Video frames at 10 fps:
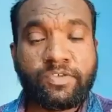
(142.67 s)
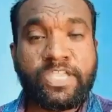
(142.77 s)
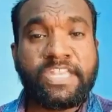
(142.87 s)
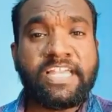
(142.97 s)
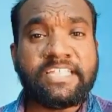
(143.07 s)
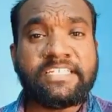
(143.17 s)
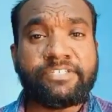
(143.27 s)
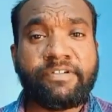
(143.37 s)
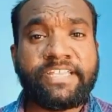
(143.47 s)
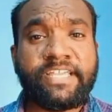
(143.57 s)
என்ன அந்த
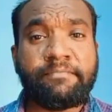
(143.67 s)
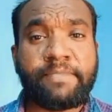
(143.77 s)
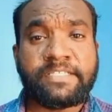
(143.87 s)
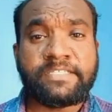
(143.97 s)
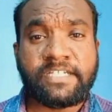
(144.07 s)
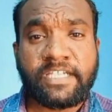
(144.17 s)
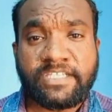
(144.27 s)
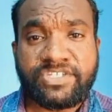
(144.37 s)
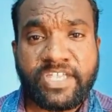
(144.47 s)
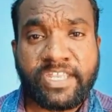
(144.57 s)
டுவெண்ட்டி பெஸ்ட்
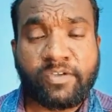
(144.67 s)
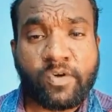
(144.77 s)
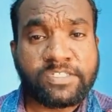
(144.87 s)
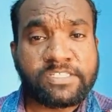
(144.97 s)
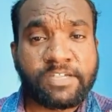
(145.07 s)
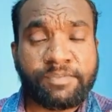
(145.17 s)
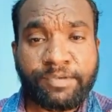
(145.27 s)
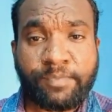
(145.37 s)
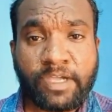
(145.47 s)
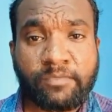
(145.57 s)
இன்ஜினியரிங் கோர்சஸ்
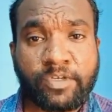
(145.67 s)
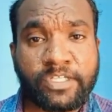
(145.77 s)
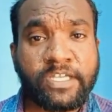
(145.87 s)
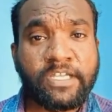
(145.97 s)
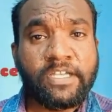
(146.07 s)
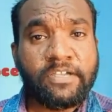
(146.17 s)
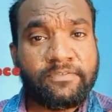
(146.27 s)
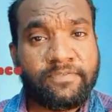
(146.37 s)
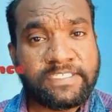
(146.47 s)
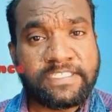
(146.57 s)
அப்படின்னு பார்க்கும்போது
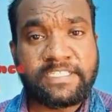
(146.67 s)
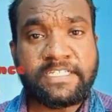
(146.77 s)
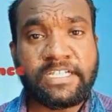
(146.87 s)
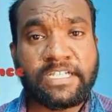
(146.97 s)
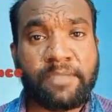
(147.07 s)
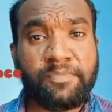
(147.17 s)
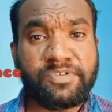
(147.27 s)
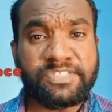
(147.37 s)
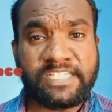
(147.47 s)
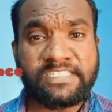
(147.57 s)
ஃபஸ்ட்டு
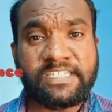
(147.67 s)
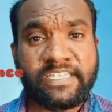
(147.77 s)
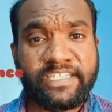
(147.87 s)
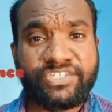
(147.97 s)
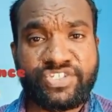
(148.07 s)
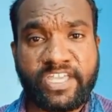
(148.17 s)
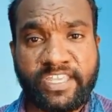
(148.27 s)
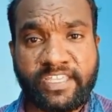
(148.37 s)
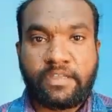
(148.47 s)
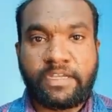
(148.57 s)
கம்ப்யூட்டர் சயின்ஸ்
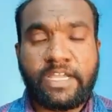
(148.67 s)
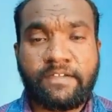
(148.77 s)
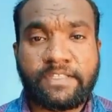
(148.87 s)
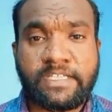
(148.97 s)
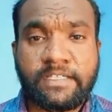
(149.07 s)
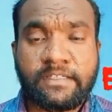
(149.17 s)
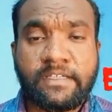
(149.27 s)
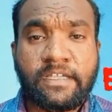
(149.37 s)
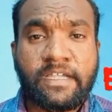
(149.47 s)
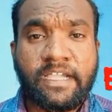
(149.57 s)
இன்ஜினியரிங் ரெண்டாவது
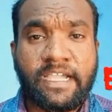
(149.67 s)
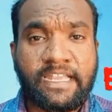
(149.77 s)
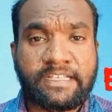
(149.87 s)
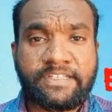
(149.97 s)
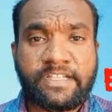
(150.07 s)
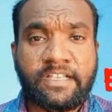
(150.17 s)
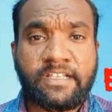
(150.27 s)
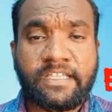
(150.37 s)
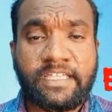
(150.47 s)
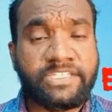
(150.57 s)
எலக்ட்ரிக்கல்
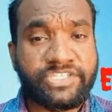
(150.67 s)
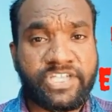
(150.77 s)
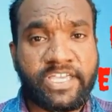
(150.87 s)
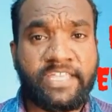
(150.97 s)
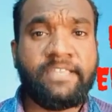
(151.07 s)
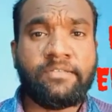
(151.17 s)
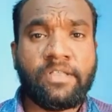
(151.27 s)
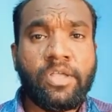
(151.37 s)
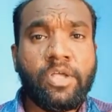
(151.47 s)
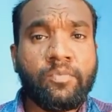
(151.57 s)
இன்ஜினியரிங்
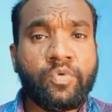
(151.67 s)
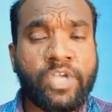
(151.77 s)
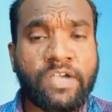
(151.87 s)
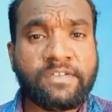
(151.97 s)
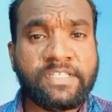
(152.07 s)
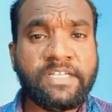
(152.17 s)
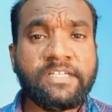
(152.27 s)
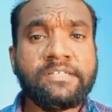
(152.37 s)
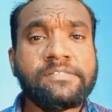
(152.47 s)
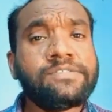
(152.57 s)
மூணாவது
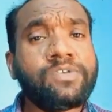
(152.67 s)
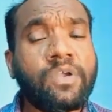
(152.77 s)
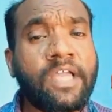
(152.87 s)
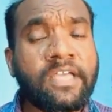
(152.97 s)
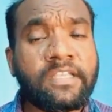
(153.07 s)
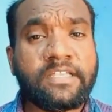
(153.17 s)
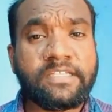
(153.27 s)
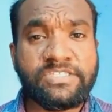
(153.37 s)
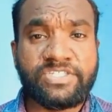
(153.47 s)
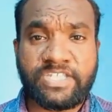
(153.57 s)
சோலார்
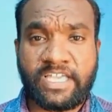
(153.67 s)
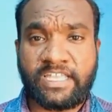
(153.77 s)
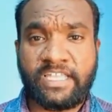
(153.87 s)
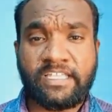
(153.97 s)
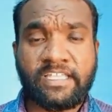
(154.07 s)
இன்ஜினியரிங்